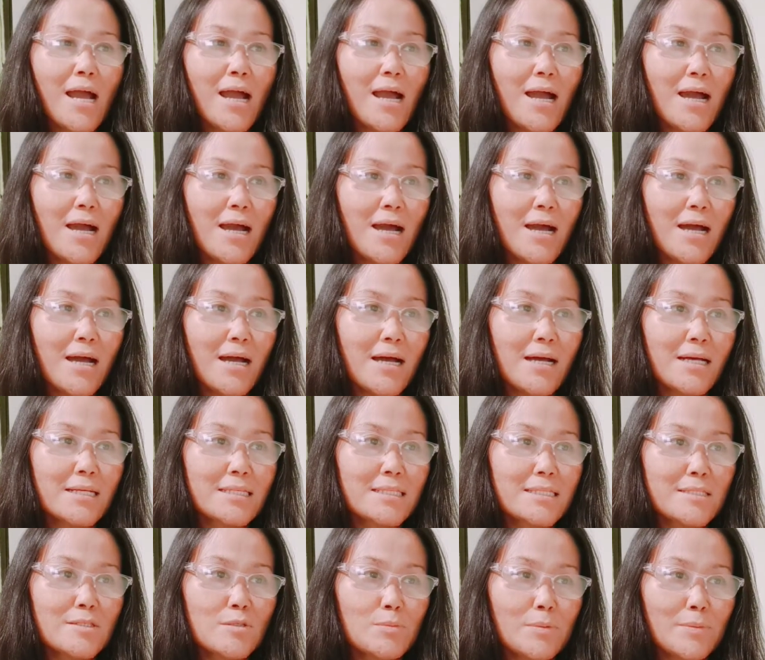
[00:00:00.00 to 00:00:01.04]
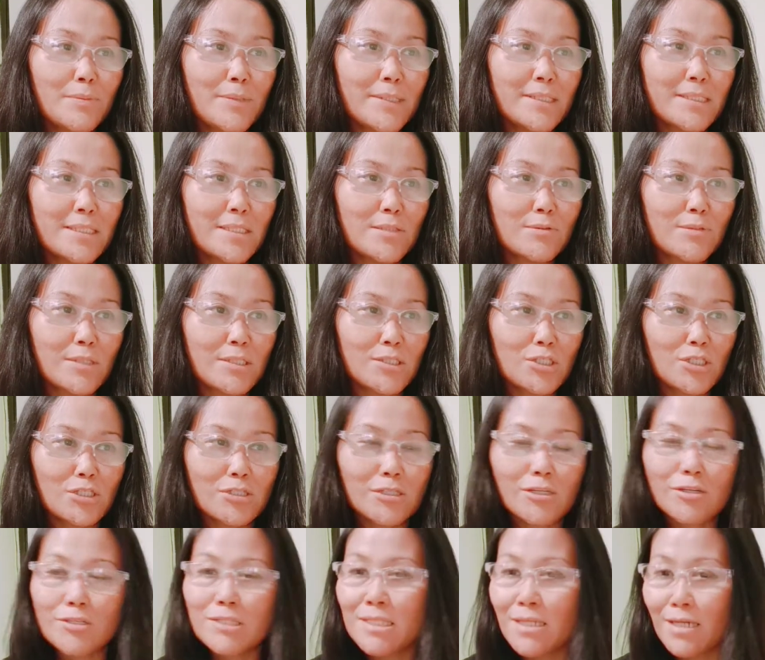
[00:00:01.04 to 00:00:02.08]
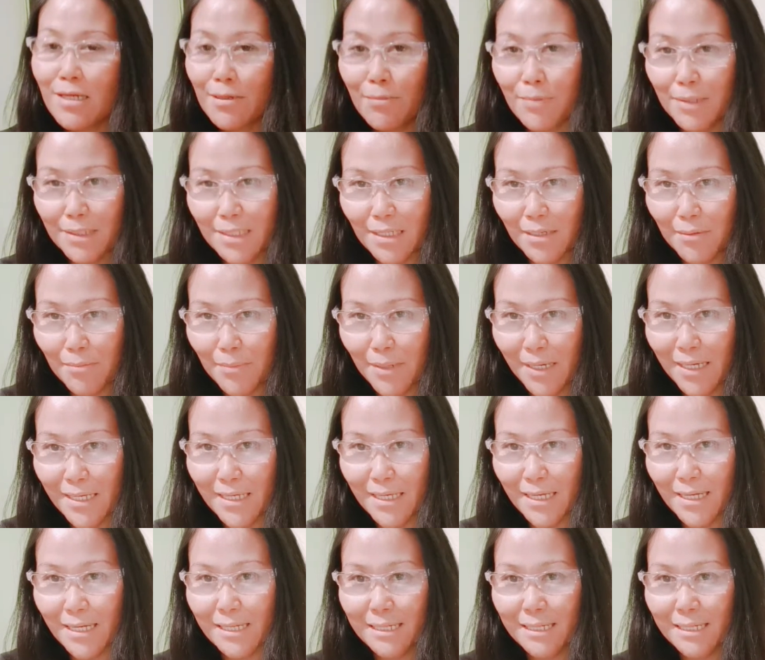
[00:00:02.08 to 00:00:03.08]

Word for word: Uh, sino pa ba hindi ko na shoutout? Si Laban Kabayan.